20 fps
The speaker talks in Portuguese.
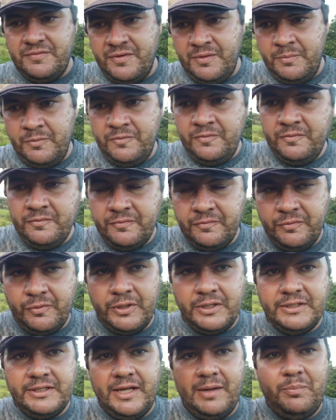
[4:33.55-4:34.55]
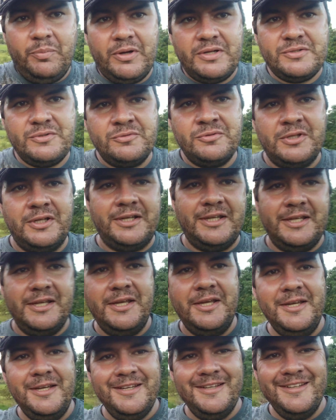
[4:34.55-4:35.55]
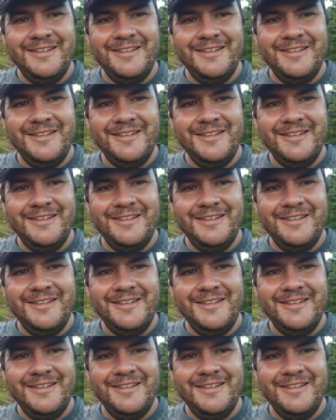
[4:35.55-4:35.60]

Vamos voltar para o assunto aqui